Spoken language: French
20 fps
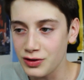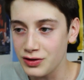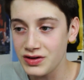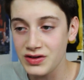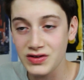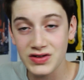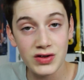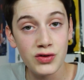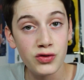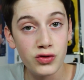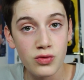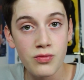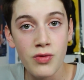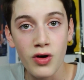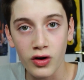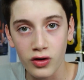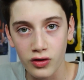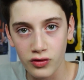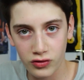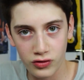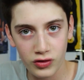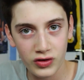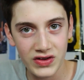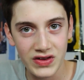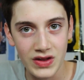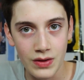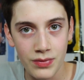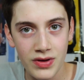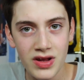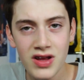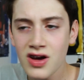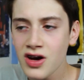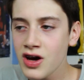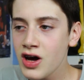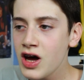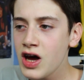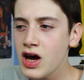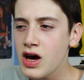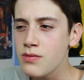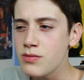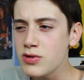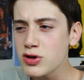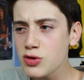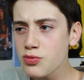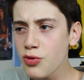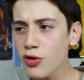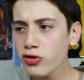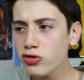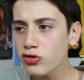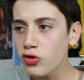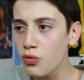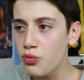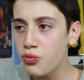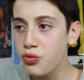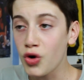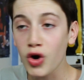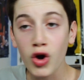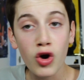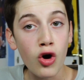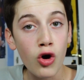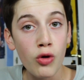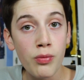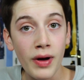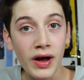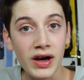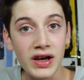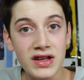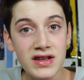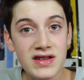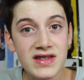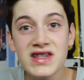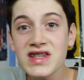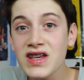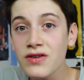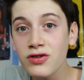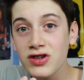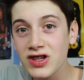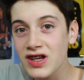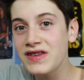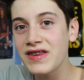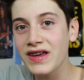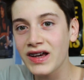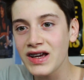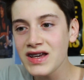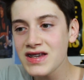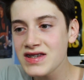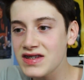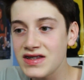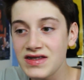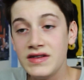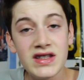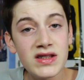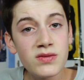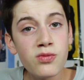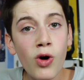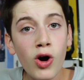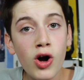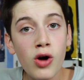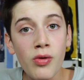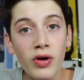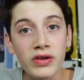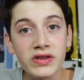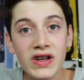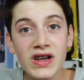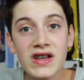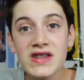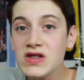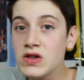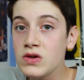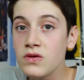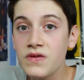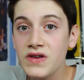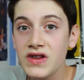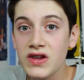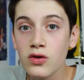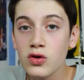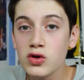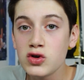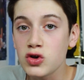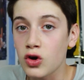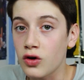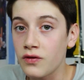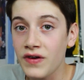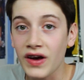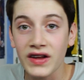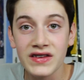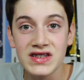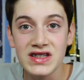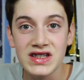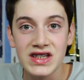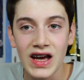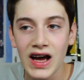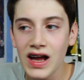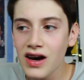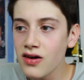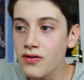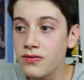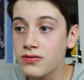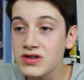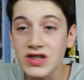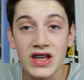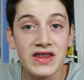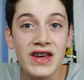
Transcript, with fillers: euh, de ces youtubeurs sur cette appli. Mais je pense qu'on pourrait en reparler. Si ça vous intéresse, dites-moi en commentaire si une vidéo sur Vertical vous